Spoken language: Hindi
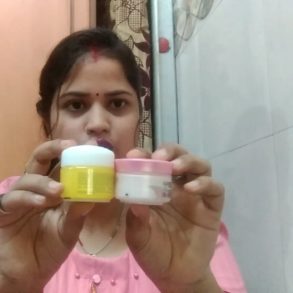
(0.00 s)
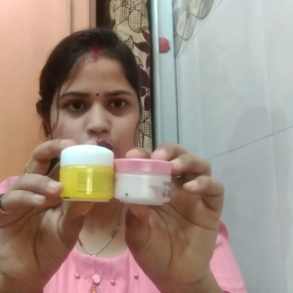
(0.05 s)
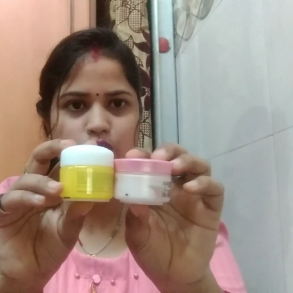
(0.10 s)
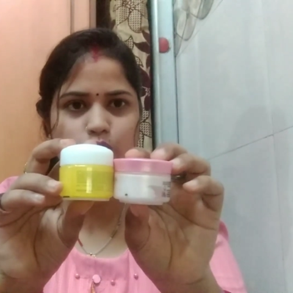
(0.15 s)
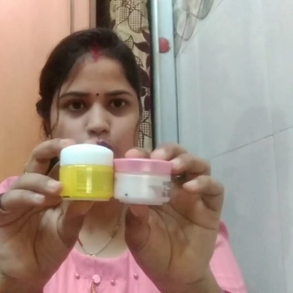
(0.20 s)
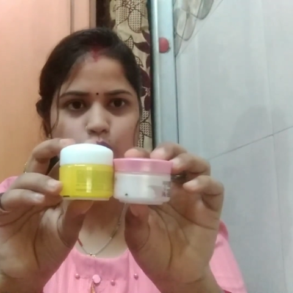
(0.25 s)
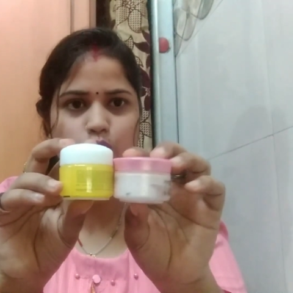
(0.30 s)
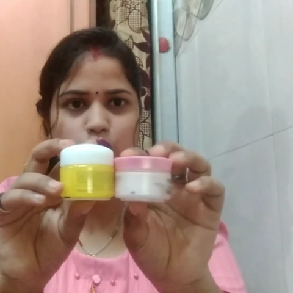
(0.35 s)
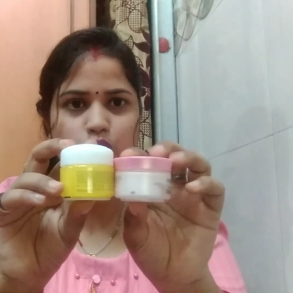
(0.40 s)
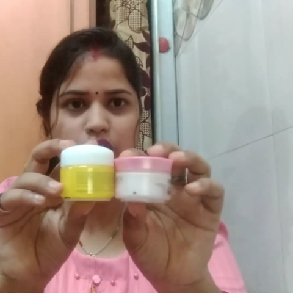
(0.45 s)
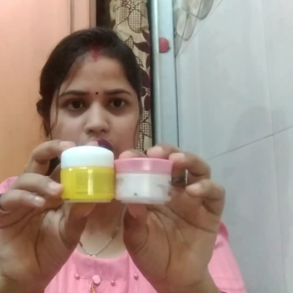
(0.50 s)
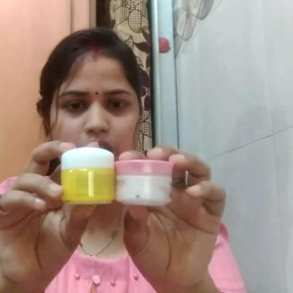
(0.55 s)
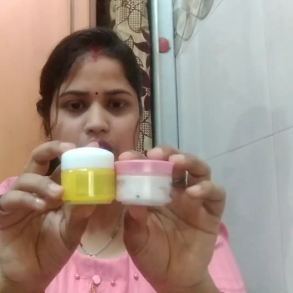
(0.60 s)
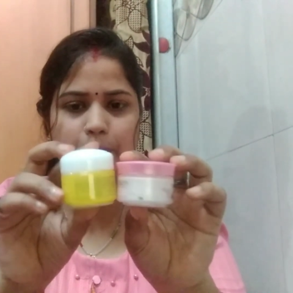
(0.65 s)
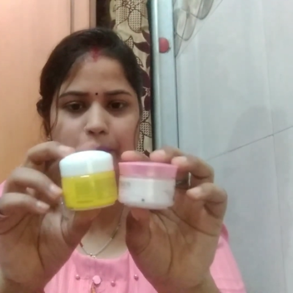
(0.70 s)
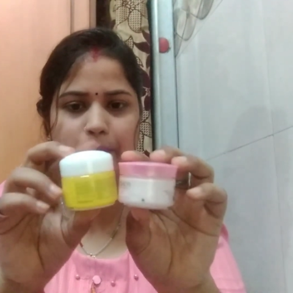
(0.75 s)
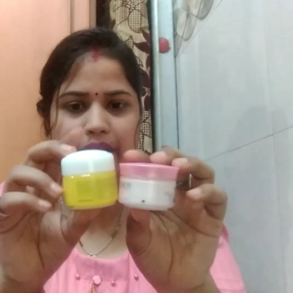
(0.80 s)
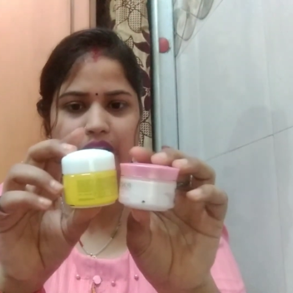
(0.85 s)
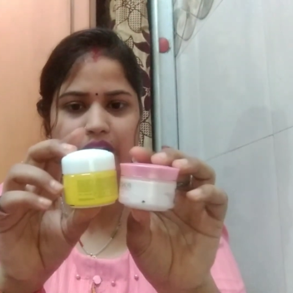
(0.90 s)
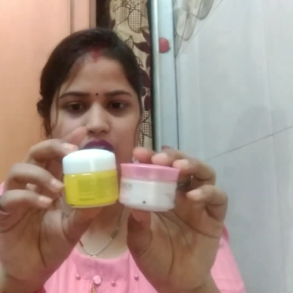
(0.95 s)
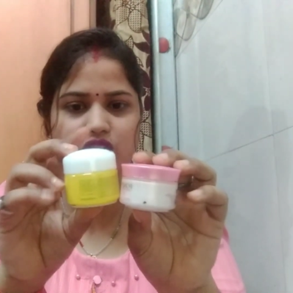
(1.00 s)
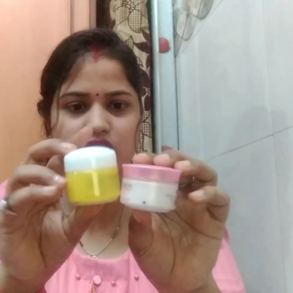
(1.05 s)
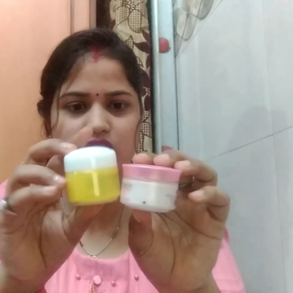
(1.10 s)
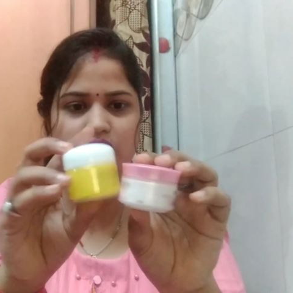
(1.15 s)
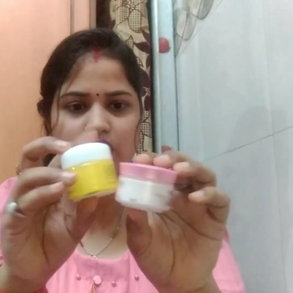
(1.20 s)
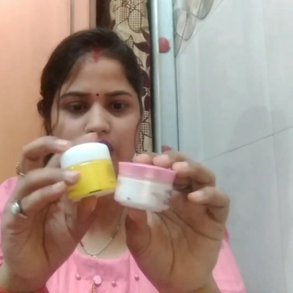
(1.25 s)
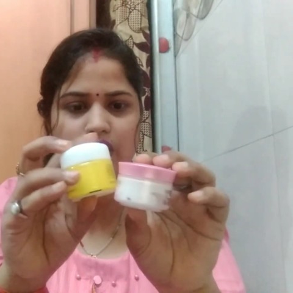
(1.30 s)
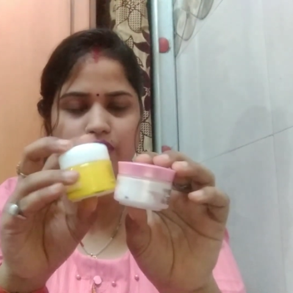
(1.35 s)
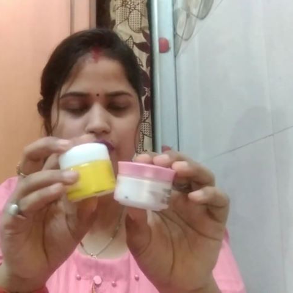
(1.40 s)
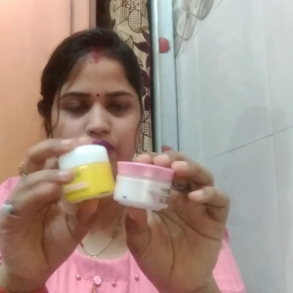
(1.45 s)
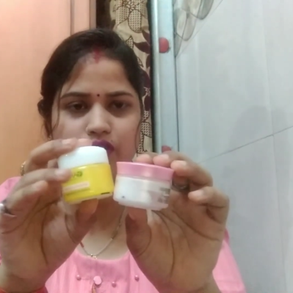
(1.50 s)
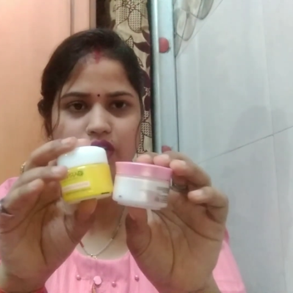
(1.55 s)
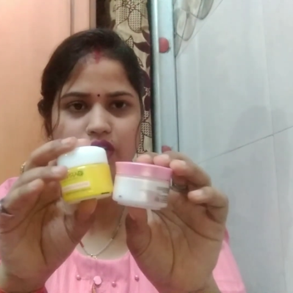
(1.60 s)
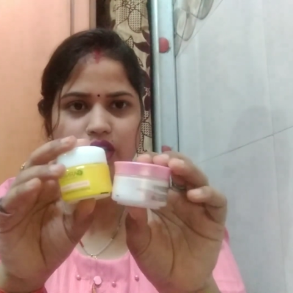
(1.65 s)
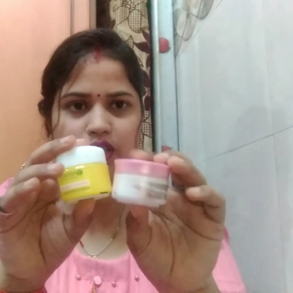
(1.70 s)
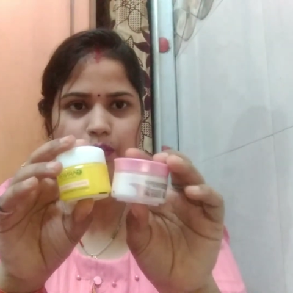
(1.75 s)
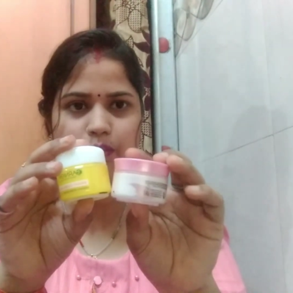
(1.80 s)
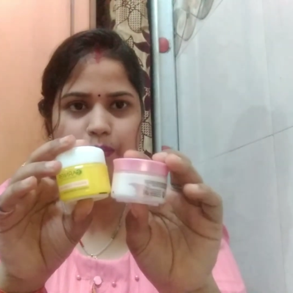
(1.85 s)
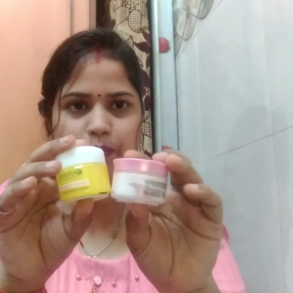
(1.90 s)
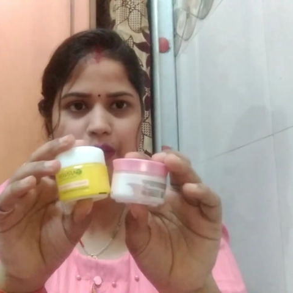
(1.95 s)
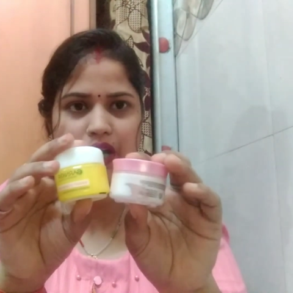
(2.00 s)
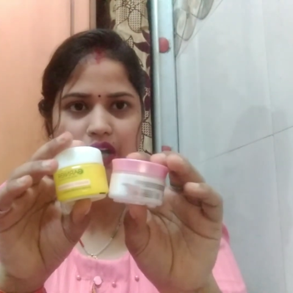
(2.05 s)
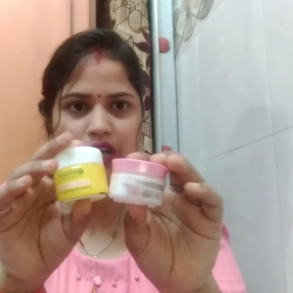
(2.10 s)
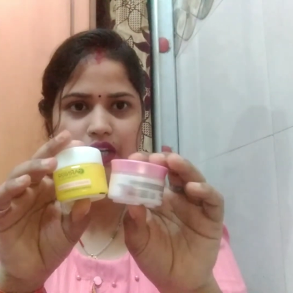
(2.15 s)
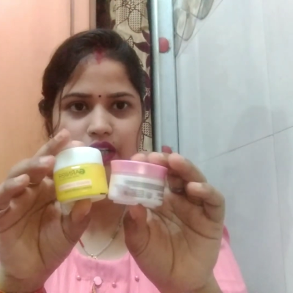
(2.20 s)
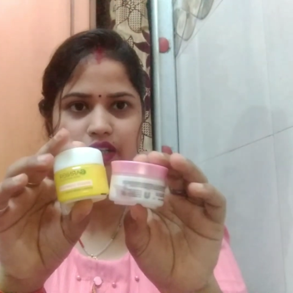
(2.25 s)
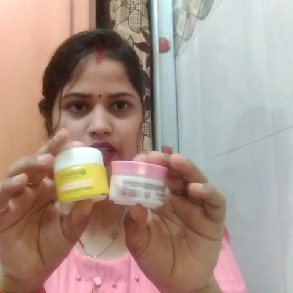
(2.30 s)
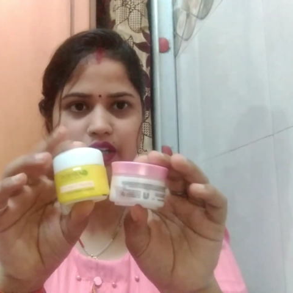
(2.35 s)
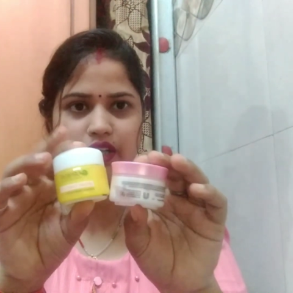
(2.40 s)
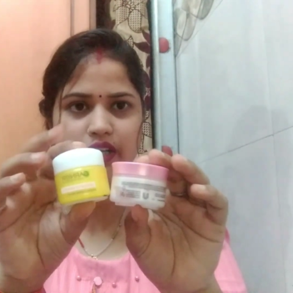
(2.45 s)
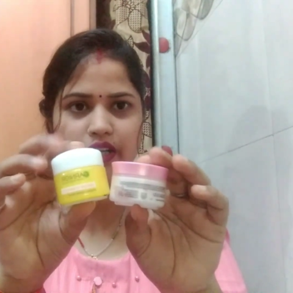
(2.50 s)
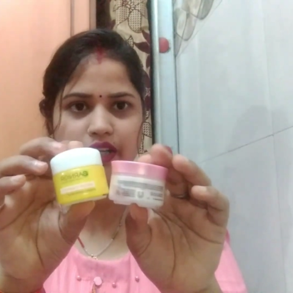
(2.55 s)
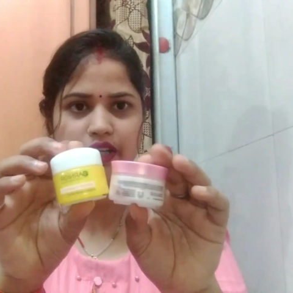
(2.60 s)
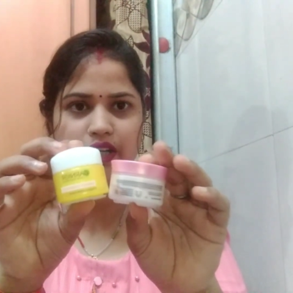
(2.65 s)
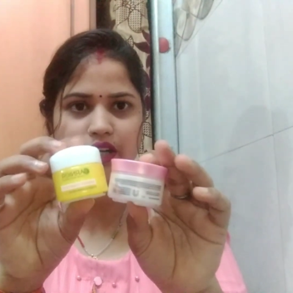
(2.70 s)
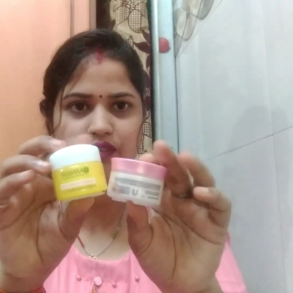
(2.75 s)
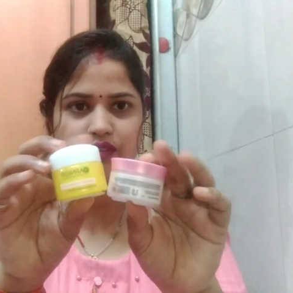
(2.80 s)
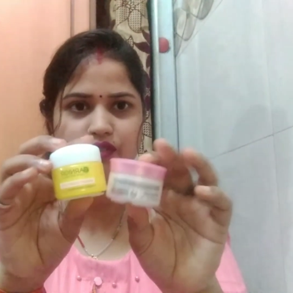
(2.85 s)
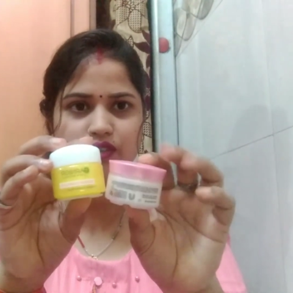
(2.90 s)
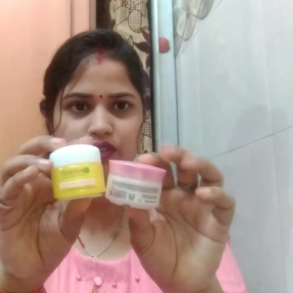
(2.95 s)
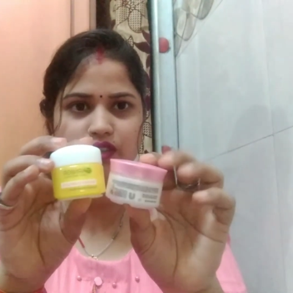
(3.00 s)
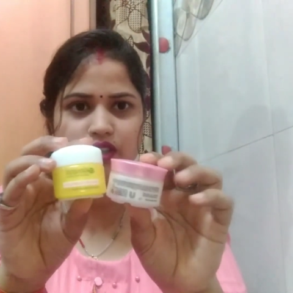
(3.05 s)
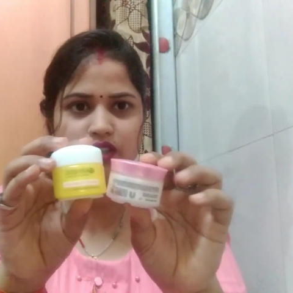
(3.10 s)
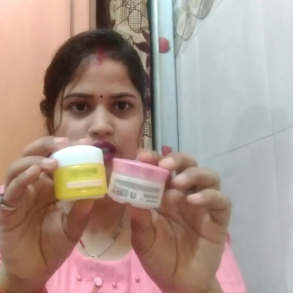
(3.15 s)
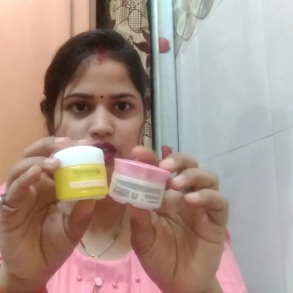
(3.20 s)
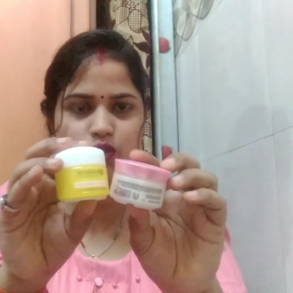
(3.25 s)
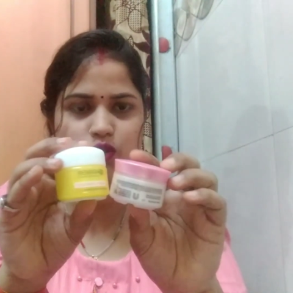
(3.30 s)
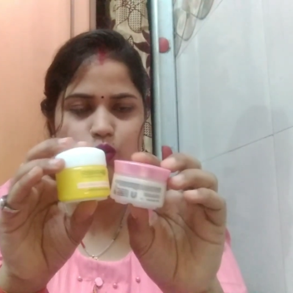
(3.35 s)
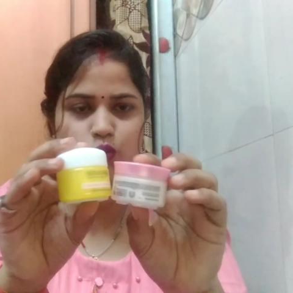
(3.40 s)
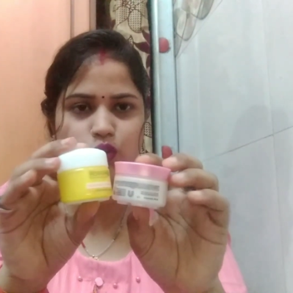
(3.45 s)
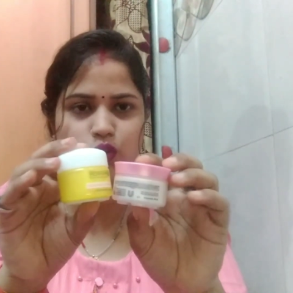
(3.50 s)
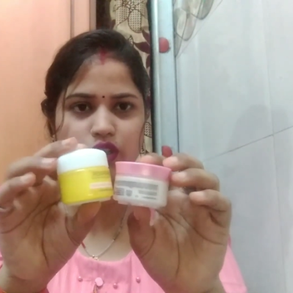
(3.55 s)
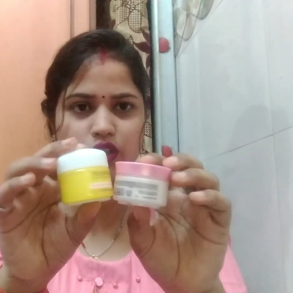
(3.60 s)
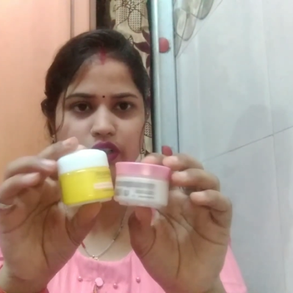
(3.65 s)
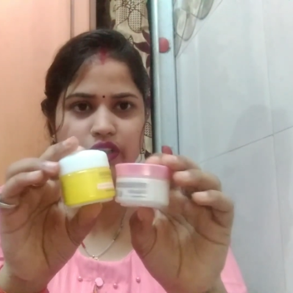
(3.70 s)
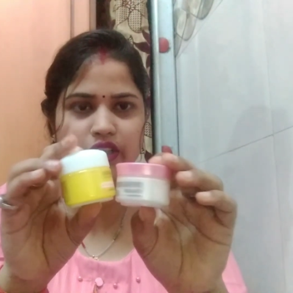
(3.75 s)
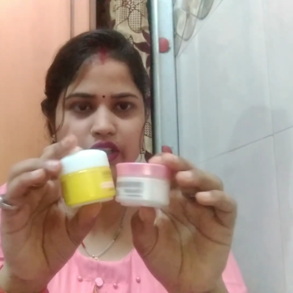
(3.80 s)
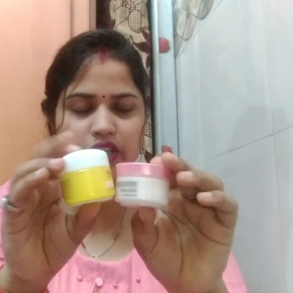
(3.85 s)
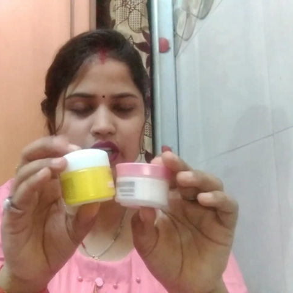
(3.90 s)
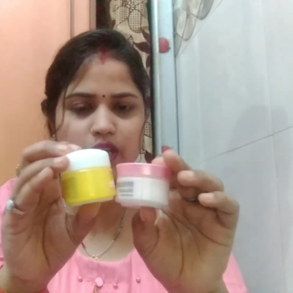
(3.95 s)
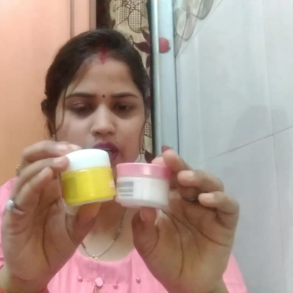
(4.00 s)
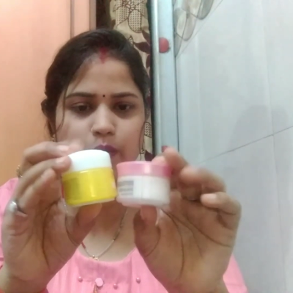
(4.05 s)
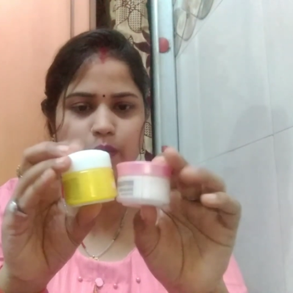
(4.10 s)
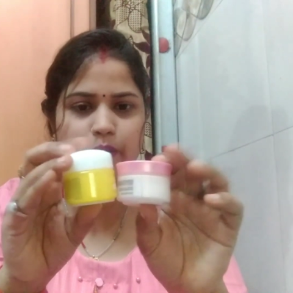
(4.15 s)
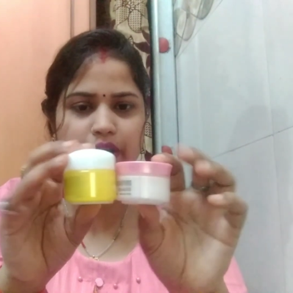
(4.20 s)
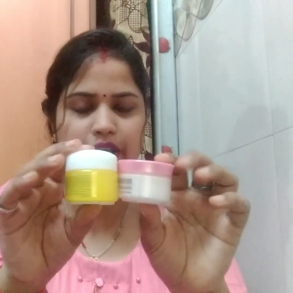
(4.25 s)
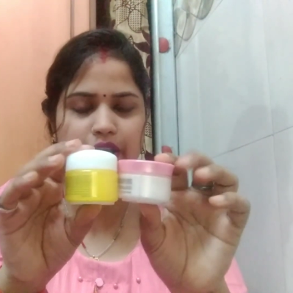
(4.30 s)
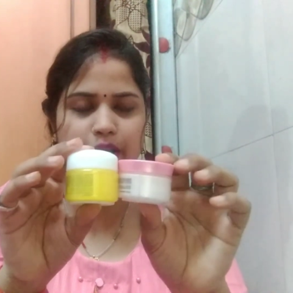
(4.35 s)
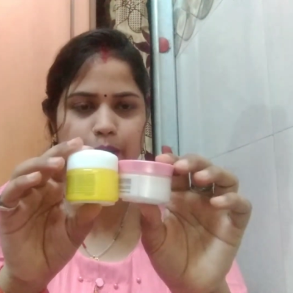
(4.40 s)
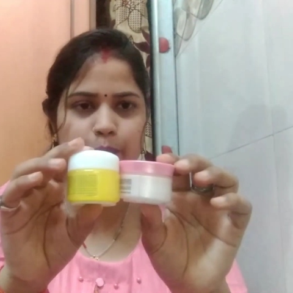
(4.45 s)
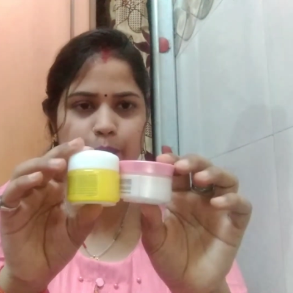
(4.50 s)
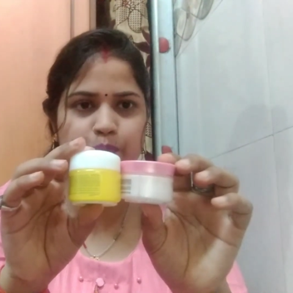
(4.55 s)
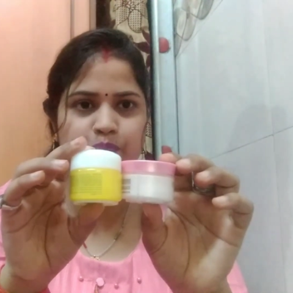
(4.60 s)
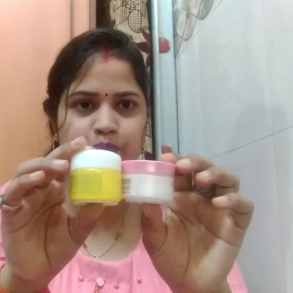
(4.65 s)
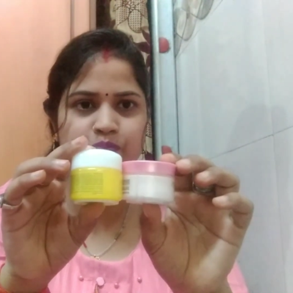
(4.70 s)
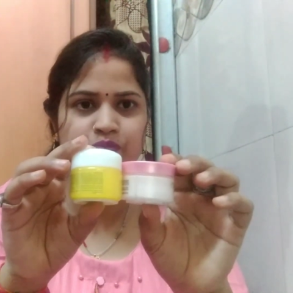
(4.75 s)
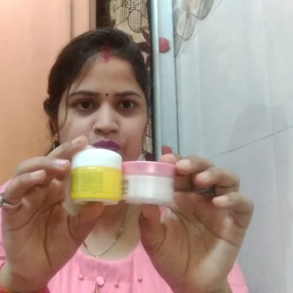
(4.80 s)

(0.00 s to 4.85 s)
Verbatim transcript: तो दोनों की ही पैकेजिंग काफ़ी ज़्यादा प्यारी है काफ़ी ज़्यादा सुंदर दिखने में है